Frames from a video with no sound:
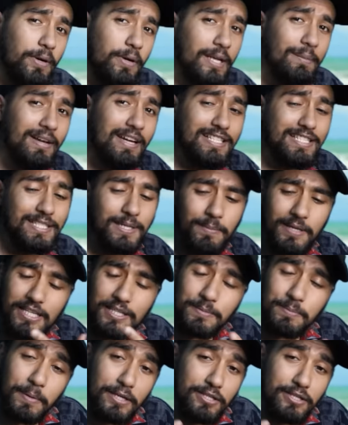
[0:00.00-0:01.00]
परी मैच ने भी एक
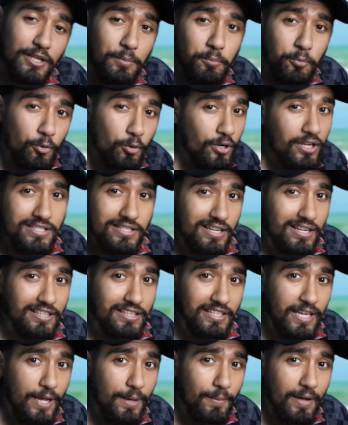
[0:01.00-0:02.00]
स्पेशल बोनस
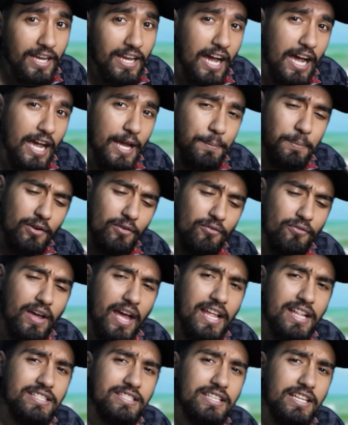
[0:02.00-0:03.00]
रख दिया है भाई आईपीएल
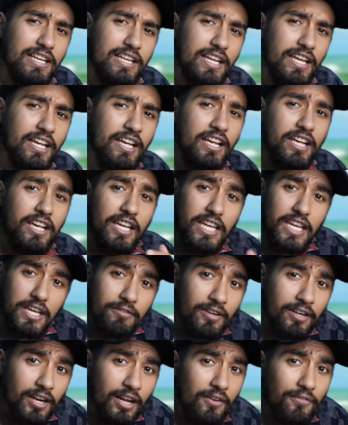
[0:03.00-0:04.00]
फैंस के लिए
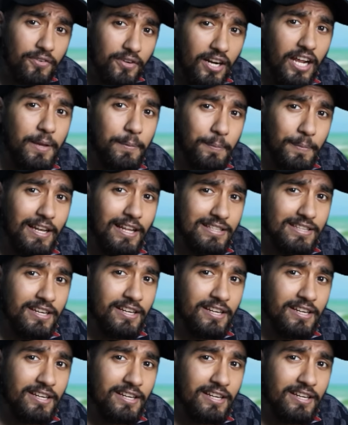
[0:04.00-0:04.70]
इवन आफ्टर आईपीएल हैज